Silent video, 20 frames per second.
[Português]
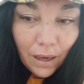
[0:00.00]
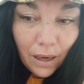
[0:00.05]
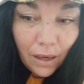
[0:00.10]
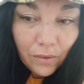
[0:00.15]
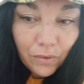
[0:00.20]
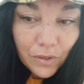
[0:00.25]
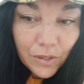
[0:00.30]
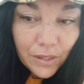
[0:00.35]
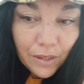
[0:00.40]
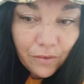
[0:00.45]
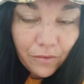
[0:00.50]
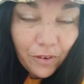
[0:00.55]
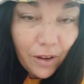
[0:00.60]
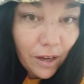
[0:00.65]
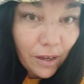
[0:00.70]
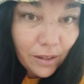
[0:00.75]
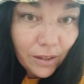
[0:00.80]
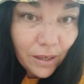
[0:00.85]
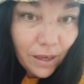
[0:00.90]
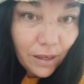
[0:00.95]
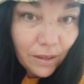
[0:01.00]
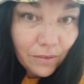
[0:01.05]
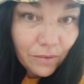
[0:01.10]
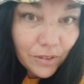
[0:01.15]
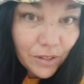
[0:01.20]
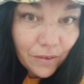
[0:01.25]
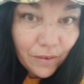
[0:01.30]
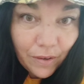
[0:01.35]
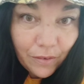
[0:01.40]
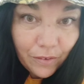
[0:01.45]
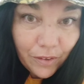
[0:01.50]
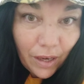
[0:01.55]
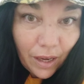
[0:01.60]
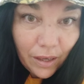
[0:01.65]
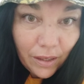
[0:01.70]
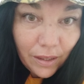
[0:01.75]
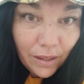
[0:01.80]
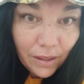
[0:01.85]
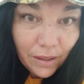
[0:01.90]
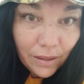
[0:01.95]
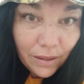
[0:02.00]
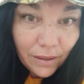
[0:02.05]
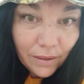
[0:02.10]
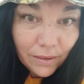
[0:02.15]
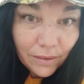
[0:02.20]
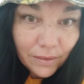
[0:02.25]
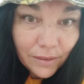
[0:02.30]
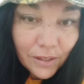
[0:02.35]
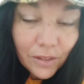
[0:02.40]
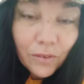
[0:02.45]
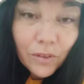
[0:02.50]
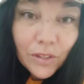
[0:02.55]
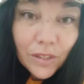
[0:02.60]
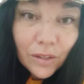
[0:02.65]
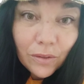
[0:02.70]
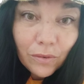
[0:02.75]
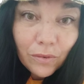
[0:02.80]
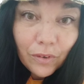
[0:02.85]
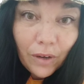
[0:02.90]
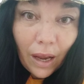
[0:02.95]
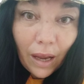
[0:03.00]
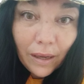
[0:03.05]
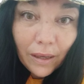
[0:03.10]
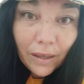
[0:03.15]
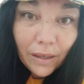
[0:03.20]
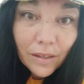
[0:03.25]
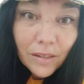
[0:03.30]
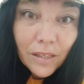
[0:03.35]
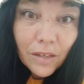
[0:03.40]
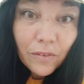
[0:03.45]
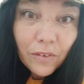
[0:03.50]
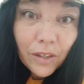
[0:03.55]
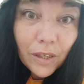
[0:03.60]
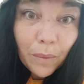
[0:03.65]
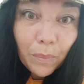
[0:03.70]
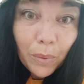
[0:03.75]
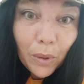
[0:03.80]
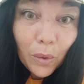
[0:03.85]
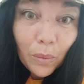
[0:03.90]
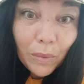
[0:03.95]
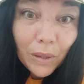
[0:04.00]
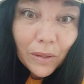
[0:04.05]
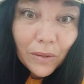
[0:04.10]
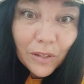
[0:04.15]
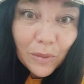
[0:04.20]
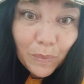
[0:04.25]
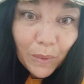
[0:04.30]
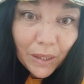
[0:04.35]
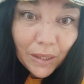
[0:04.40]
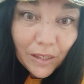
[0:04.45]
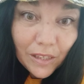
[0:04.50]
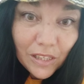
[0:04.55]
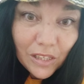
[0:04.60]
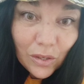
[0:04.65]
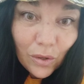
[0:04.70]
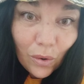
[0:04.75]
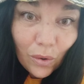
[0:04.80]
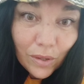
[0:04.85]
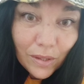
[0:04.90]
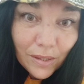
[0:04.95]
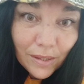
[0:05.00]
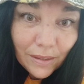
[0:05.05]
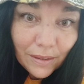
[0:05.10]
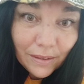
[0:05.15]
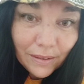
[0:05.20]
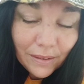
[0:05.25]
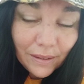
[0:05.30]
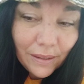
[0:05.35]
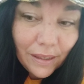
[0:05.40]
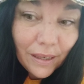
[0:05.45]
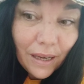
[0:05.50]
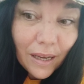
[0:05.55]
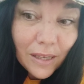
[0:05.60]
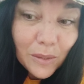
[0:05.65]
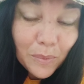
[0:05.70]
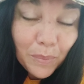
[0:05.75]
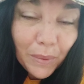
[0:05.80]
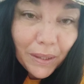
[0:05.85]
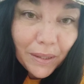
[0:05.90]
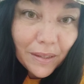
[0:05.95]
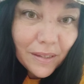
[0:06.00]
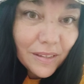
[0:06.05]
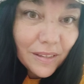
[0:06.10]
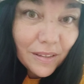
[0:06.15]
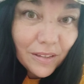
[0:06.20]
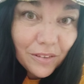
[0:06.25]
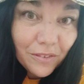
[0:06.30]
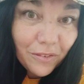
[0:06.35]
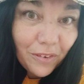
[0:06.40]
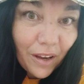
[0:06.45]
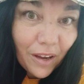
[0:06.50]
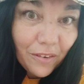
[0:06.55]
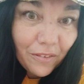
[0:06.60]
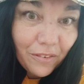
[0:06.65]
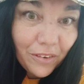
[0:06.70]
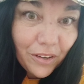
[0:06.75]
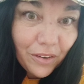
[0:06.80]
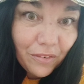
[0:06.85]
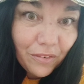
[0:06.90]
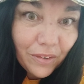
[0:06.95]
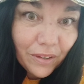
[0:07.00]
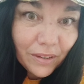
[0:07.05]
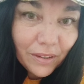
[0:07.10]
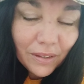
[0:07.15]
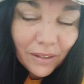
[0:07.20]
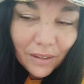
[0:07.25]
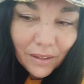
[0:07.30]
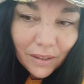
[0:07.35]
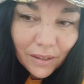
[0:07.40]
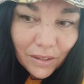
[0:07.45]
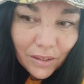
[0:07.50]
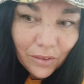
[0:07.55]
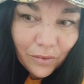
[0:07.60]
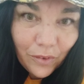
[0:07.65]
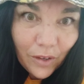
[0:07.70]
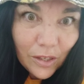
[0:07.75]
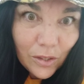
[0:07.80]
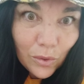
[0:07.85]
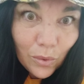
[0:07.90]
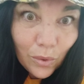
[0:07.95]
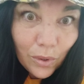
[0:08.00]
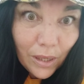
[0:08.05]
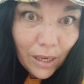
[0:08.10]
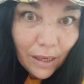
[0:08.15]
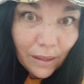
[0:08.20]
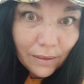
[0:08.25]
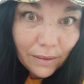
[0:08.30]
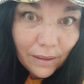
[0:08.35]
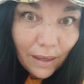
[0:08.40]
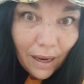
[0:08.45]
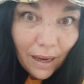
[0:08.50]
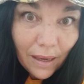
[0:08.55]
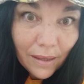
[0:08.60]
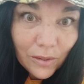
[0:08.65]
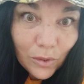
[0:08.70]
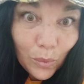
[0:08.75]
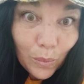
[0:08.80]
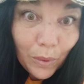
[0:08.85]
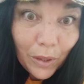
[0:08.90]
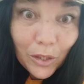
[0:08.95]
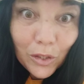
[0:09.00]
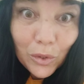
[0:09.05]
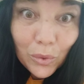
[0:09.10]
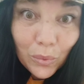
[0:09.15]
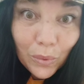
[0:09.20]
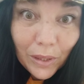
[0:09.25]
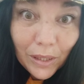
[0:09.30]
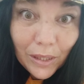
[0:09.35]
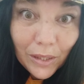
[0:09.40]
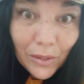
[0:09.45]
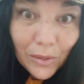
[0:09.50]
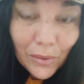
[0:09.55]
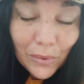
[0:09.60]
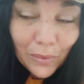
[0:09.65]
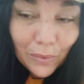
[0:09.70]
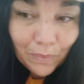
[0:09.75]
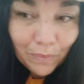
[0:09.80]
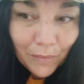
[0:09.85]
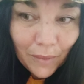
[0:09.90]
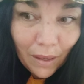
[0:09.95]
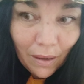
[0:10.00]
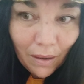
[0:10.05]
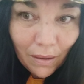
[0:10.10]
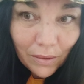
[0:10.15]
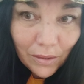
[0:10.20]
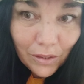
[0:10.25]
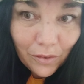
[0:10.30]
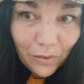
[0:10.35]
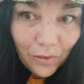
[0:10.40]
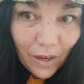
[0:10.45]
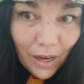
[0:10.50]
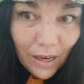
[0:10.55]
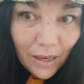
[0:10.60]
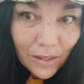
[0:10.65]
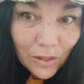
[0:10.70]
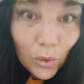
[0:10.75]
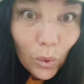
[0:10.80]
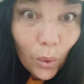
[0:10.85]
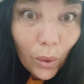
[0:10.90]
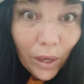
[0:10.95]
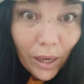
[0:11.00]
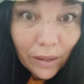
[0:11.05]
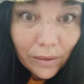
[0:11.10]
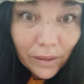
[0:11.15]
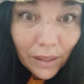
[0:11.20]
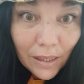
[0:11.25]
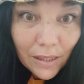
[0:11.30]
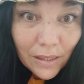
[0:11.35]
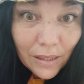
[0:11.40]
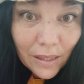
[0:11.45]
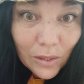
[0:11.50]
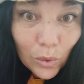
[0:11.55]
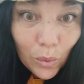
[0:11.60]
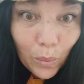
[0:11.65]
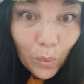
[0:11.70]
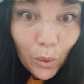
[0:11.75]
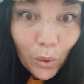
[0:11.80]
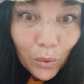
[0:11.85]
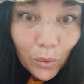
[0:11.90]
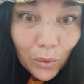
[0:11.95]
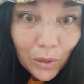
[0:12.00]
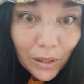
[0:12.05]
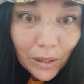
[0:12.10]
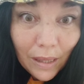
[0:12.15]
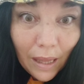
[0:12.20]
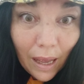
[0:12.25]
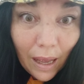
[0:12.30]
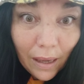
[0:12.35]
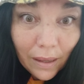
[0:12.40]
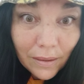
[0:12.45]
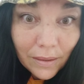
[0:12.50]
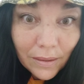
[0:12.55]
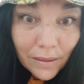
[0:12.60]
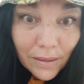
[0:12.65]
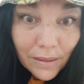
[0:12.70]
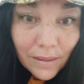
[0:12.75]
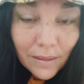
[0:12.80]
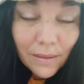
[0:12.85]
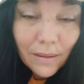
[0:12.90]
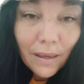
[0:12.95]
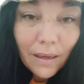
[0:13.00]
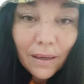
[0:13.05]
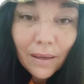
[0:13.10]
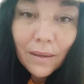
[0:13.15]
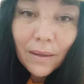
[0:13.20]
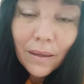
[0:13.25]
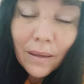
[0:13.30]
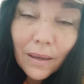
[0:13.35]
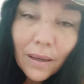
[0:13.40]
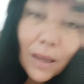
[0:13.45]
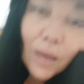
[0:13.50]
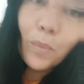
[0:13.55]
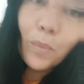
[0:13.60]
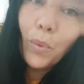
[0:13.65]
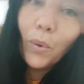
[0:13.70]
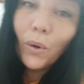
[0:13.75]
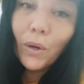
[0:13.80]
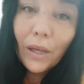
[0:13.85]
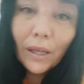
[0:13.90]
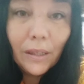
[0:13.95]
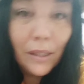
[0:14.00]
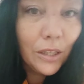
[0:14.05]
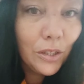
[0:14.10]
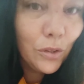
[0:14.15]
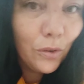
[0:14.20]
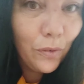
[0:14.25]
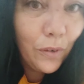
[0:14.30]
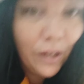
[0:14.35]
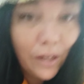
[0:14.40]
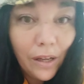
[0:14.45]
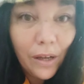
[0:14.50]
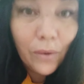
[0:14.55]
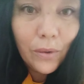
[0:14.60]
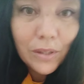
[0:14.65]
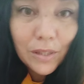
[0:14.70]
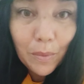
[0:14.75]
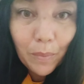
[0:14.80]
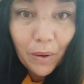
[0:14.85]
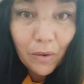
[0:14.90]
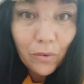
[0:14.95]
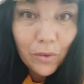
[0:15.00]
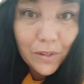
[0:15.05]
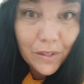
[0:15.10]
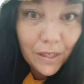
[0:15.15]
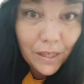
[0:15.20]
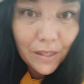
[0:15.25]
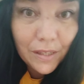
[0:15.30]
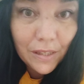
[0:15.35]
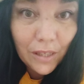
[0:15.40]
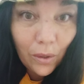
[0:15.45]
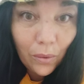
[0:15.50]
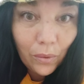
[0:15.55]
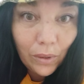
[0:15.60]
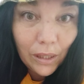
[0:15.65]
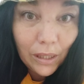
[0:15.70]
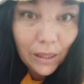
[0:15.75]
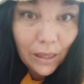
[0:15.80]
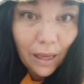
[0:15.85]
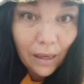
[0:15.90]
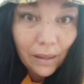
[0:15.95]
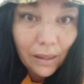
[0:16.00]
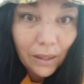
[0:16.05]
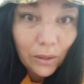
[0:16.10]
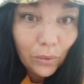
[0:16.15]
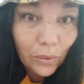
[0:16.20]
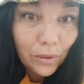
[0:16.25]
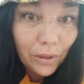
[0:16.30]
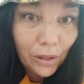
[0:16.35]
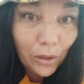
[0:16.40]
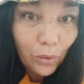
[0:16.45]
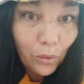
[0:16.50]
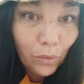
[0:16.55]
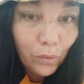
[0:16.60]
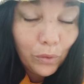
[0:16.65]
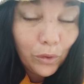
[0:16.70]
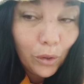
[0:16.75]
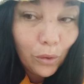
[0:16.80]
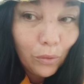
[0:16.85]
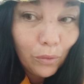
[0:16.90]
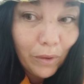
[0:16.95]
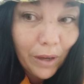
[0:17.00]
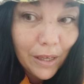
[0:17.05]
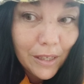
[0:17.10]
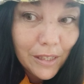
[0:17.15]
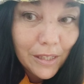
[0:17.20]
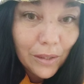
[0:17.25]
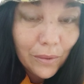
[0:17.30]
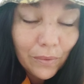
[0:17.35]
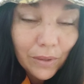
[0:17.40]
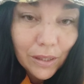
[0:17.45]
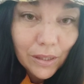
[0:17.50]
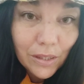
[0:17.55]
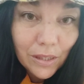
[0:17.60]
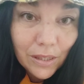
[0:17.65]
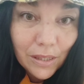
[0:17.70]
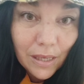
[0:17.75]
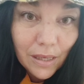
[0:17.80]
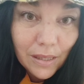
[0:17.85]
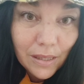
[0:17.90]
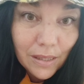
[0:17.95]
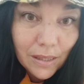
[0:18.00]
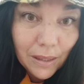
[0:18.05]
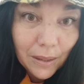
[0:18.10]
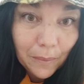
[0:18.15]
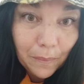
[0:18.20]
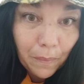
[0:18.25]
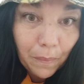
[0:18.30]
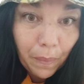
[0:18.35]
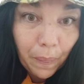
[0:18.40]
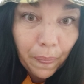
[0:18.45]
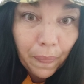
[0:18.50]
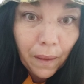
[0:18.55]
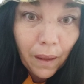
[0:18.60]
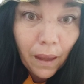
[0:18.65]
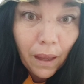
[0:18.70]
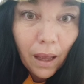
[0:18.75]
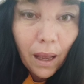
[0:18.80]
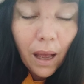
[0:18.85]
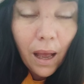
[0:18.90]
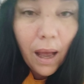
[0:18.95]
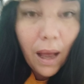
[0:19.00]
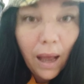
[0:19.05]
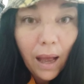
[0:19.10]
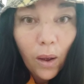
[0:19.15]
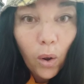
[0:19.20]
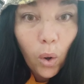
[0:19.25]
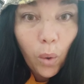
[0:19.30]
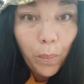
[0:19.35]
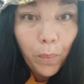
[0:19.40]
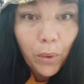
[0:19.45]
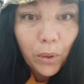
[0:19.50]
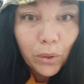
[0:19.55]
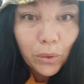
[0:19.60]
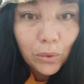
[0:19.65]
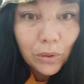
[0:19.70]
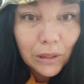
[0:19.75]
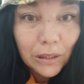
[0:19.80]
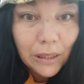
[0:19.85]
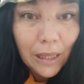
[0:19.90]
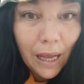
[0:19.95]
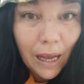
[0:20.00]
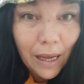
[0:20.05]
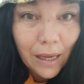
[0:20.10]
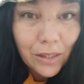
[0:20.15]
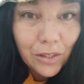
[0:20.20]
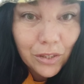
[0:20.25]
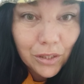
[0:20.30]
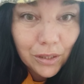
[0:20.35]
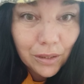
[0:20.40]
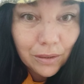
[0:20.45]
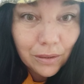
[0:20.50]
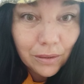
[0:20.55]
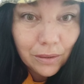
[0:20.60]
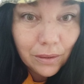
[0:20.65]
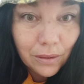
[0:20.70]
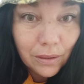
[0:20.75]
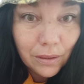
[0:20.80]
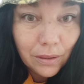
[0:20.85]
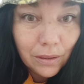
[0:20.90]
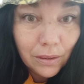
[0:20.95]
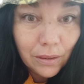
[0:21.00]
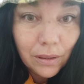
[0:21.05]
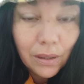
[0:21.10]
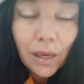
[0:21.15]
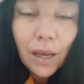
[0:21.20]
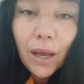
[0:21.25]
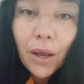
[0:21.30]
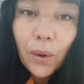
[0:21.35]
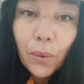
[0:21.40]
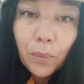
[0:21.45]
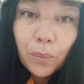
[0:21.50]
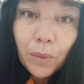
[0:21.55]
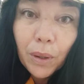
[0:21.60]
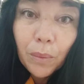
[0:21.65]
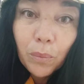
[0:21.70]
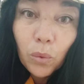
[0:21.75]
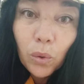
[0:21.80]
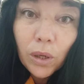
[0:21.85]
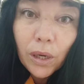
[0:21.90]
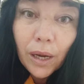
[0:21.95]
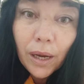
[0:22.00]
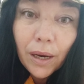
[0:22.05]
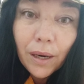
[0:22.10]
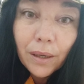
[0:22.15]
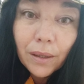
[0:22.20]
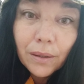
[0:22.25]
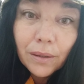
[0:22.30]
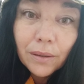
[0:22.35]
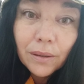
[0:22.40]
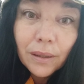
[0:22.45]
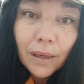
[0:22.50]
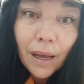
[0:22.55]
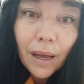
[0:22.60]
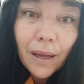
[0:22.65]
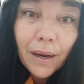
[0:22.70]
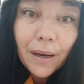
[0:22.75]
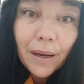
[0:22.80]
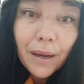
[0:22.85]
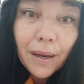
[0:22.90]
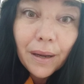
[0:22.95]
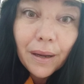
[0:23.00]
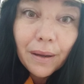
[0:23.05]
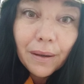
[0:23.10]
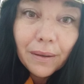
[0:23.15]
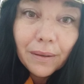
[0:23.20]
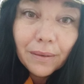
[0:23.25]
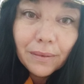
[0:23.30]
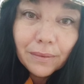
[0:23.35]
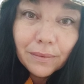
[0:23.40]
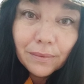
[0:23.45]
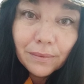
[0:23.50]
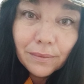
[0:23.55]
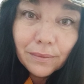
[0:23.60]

Aí você fala, e aí, você vai ficar rica? Se você não ficar rica, você fica pelo menos esperançosa. E a esperança te faz viva, te faz correr atrás do prejuízo, te faz correr atrás das oportunidades, né? Porque deixa eu falar uma coisa para vocês que eu li na Lei do Triunfo, tem um versinho que diz assim: A oportunidade é uma mulher careca.